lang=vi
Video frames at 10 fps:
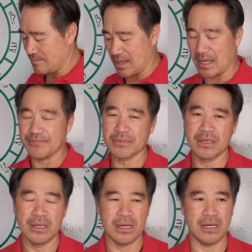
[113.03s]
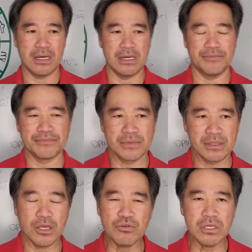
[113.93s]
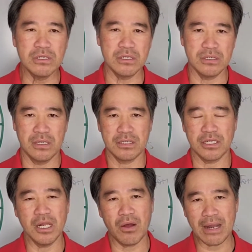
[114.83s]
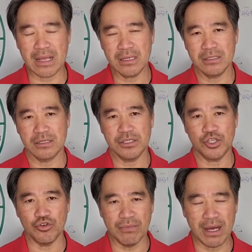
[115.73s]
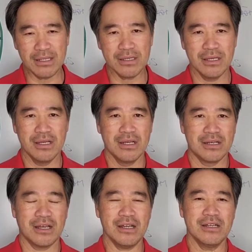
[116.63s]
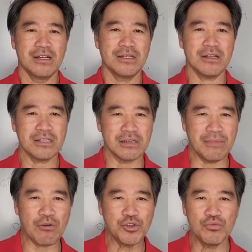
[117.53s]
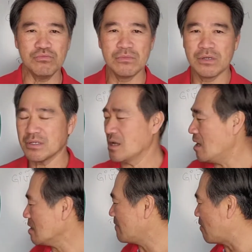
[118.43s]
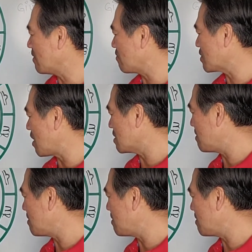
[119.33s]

mà uh, yêu thương sự lo lắng sự chiều mến đó nó sự bao dung nó cái vòng cái vòng tròn nó sẽ